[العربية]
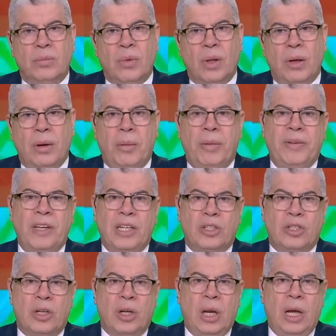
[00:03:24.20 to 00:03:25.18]
ما
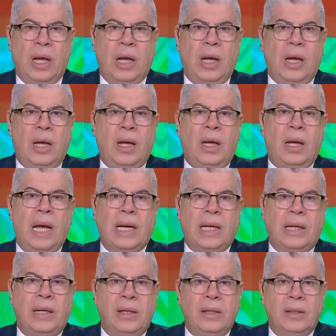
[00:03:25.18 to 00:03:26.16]
فيش لا
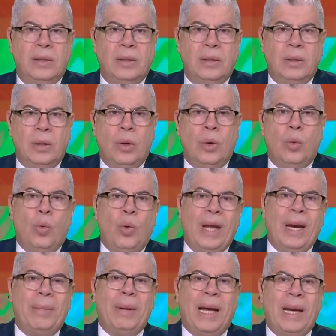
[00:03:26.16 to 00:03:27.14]
اكل
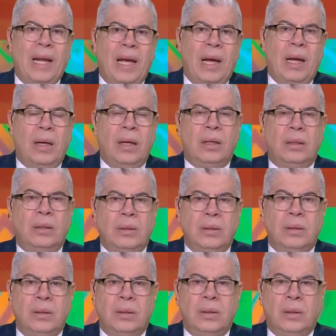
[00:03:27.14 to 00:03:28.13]
ولا بحلقه
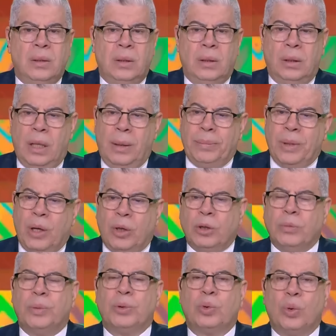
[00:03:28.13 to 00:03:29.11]
لا
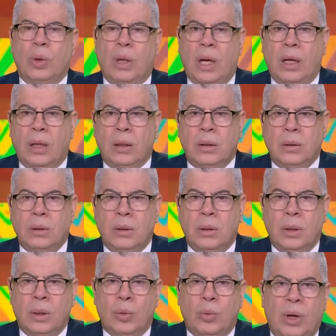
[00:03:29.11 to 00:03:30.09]
بناخد بطوله
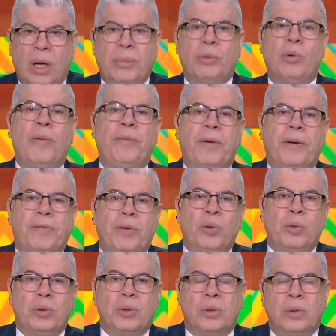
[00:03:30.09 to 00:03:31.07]
ولا بنوفر
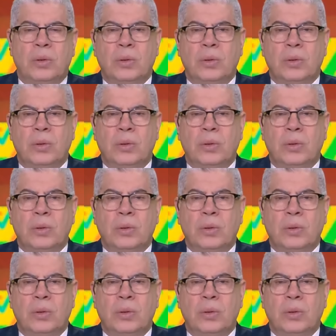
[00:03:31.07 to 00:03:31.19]
فلوس